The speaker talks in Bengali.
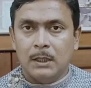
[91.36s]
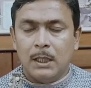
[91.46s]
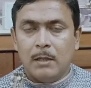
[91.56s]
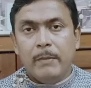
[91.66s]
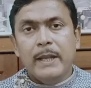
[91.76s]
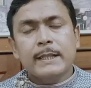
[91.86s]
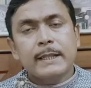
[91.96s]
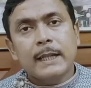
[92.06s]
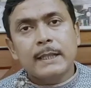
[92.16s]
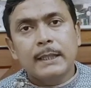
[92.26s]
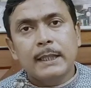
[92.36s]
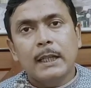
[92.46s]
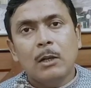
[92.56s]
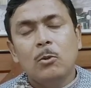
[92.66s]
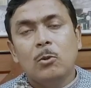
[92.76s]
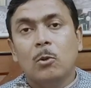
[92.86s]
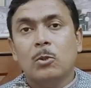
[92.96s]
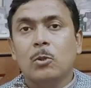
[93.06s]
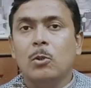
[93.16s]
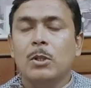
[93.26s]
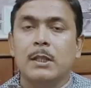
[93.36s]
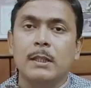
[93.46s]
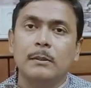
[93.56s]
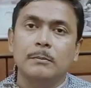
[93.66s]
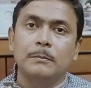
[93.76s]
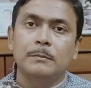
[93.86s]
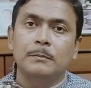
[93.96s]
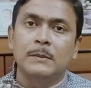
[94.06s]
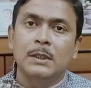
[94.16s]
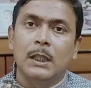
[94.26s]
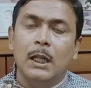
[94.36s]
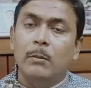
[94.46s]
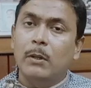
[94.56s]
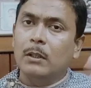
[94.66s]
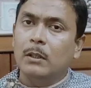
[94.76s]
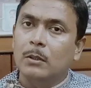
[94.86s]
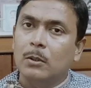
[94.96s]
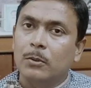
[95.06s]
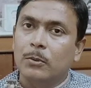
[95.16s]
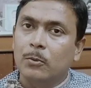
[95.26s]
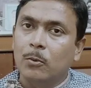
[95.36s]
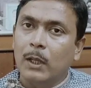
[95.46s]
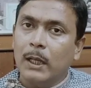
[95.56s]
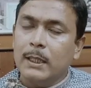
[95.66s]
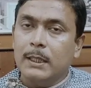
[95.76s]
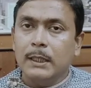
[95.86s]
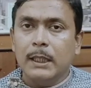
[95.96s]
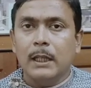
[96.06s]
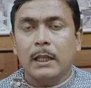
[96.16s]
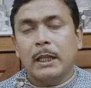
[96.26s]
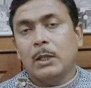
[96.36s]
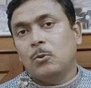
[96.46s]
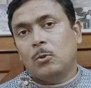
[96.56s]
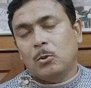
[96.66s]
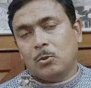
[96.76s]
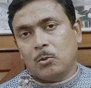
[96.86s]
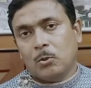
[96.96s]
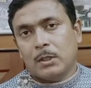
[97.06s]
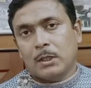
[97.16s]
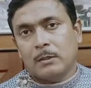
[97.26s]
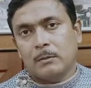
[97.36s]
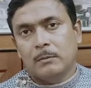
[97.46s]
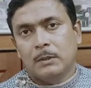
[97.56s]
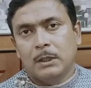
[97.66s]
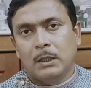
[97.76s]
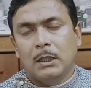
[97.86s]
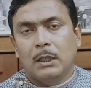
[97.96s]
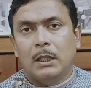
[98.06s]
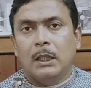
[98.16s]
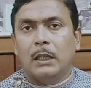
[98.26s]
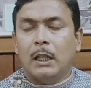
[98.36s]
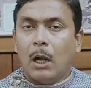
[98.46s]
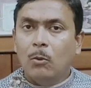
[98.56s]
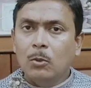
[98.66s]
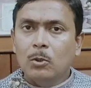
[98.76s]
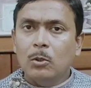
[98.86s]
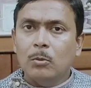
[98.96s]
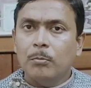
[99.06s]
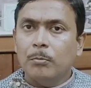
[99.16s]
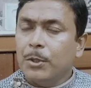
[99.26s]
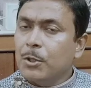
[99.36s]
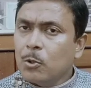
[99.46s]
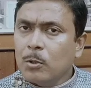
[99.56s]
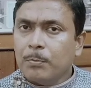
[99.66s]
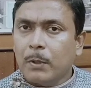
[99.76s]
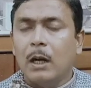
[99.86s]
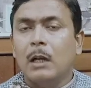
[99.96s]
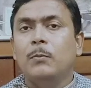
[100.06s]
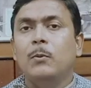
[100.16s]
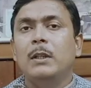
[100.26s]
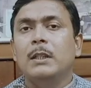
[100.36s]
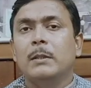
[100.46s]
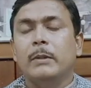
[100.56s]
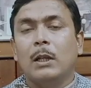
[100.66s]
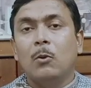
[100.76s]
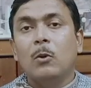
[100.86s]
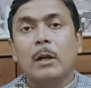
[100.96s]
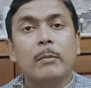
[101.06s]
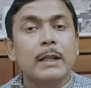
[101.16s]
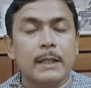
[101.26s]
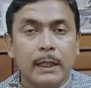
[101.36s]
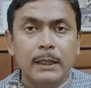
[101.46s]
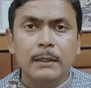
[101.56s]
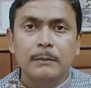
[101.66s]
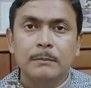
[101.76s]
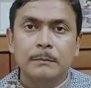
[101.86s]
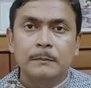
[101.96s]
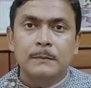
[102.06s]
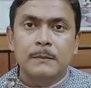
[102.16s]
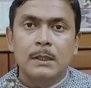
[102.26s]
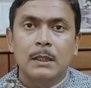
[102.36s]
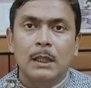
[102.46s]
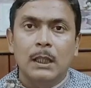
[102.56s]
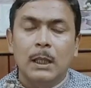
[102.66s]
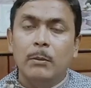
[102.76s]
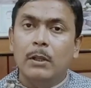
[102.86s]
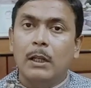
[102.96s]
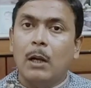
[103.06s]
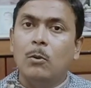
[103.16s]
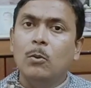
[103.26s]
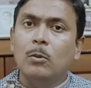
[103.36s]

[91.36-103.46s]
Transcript: মেষ রাশিতে রাহু গোচর হচ্ছে এবং তুলা রাশিতে কেতুর গোচর হচ্ছে রাহু তো ভীষণ পাওয়ারফুল হিসেবে রাহুকে আমরা জানি এবং রাহুর